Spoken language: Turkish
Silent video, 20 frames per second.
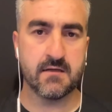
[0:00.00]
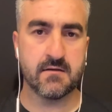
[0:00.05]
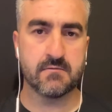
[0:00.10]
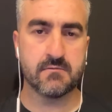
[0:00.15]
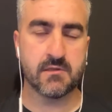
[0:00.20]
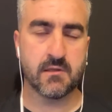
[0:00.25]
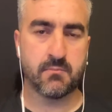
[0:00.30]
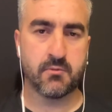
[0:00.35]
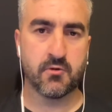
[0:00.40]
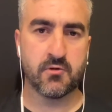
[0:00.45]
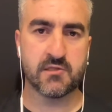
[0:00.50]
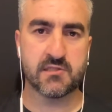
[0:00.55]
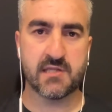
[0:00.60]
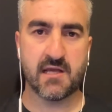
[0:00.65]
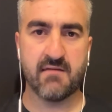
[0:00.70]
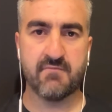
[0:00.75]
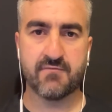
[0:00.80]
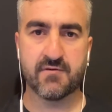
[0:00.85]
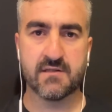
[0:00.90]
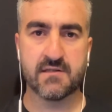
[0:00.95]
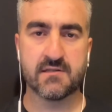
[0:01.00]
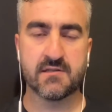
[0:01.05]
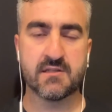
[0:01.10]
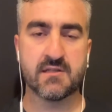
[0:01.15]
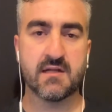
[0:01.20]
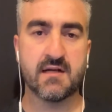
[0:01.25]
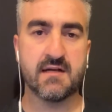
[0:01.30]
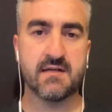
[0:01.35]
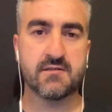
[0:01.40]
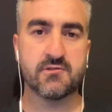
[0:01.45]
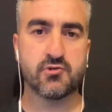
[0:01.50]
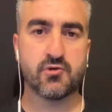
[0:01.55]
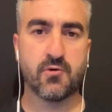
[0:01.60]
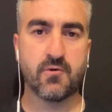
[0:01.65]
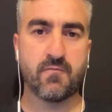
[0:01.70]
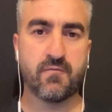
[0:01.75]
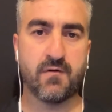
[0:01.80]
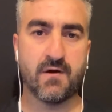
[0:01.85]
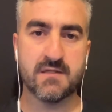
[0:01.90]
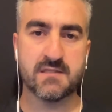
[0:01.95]
Napoli sayfalarında
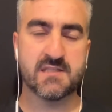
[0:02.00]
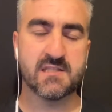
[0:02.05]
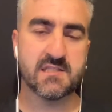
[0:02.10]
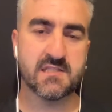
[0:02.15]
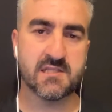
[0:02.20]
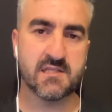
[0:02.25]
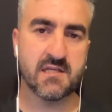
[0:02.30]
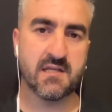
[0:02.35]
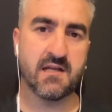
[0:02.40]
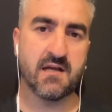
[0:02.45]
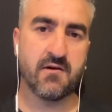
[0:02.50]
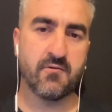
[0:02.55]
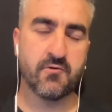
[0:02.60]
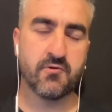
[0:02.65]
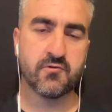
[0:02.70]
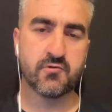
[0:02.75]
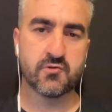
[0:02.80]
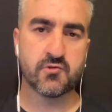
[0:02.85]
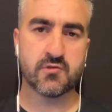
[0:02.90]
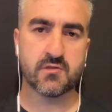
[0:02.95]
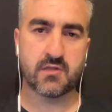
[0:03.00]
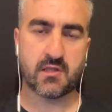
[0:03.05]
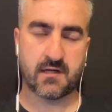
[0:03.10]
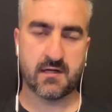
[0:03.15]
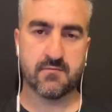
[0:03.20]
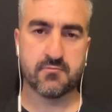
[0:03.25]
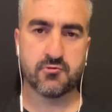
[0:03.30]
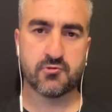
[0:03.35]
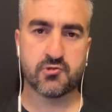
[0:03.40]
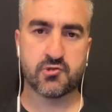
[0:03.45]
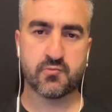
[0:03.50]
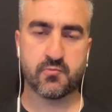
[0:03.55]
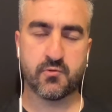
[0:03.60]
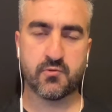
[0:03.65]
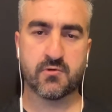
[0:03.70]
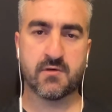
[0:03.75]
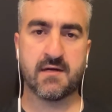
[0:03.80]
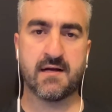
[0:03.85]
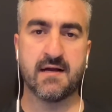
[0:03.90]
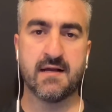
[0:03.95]
çok fazlasıyla oyuncunun
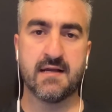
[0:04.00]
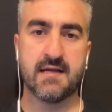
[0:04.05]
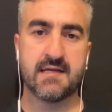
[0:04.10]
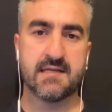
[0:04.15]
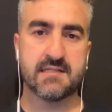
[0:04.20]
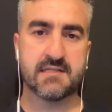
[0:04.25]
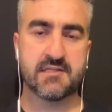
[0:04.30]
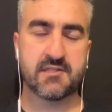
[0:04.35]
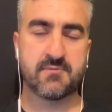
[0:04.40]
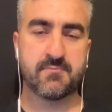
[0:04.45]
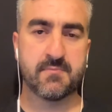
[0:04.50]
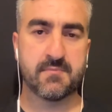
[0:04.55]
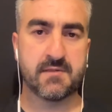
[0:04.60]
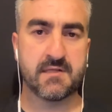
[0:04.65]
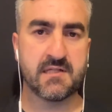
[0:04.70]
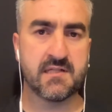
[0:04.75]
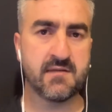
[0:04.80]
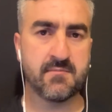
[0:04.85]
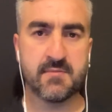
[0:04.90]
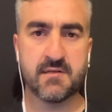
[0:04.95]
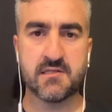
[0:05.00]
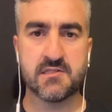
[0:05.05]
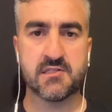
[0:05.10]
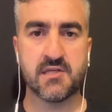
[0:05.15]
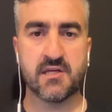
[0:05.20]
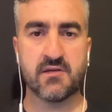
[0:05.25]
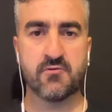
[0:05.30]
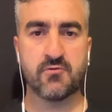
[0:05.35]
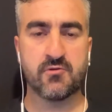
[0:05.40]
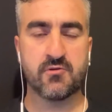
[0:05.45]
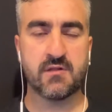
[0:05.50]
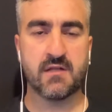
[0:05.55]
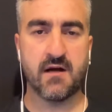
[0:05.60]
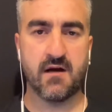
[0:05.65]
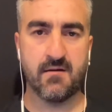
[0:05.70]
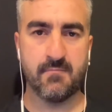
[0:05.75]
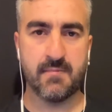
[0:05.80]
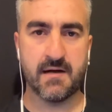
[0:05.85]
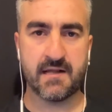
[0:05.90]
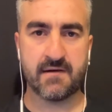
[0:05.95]
Trabzonspor'a gidebileceği yönünde
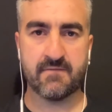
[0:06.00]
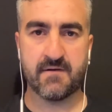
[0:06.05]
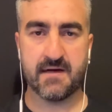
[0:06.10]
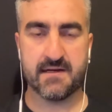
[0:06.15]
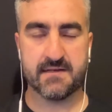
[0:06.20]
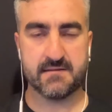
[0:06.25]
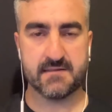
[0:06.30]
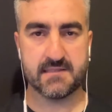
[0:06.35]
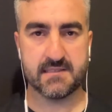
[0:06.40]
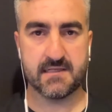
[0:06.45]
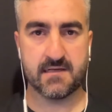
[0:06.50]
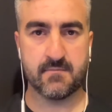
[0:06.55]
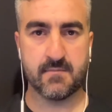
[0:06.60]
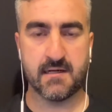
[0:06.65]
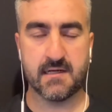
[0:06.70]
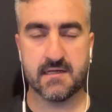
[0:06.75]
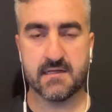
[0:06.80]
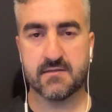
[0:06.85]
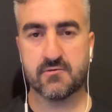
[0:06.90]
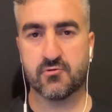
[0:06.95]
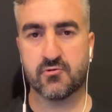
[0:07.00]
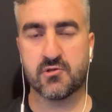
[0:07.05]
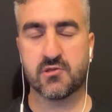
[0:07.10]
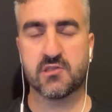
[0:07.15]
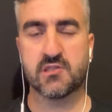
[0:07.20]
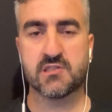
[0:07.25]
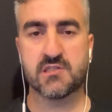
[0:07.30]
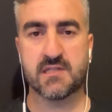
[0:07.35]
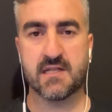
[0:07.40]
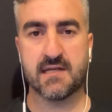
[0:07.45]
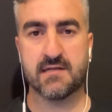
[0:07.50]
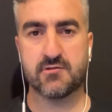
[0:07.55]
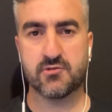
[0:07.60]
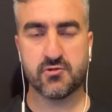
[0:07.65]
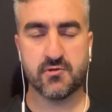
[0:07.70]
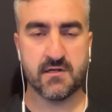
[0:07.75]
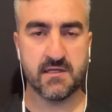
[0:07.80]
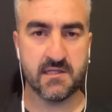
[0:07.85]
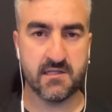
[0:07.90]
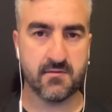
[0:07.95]
haber var ama yöneticiler şu
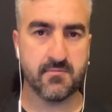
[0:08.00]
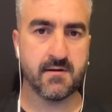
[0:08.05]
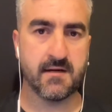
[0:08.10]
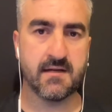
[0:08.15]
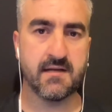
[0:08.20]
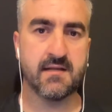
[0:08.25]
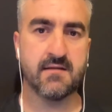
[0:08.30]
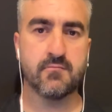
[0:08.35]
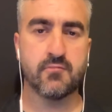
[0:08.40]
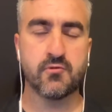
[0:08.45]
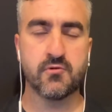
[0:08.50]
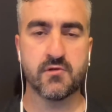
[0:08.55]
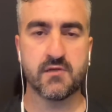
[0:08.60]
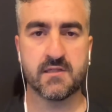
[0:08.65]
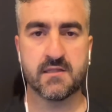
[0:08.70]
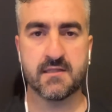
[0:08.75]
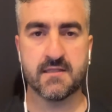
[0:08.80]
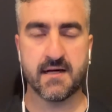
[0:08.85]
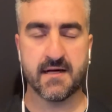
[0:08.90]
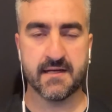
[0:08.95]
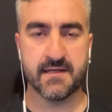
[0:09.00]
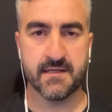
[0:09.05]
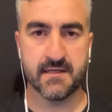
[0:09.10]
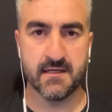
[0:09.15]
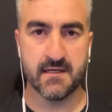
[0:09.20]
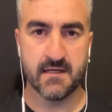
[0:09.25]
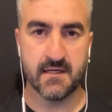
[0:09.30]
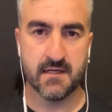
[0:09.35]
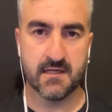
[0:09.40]
an itibariyle bu iddiayı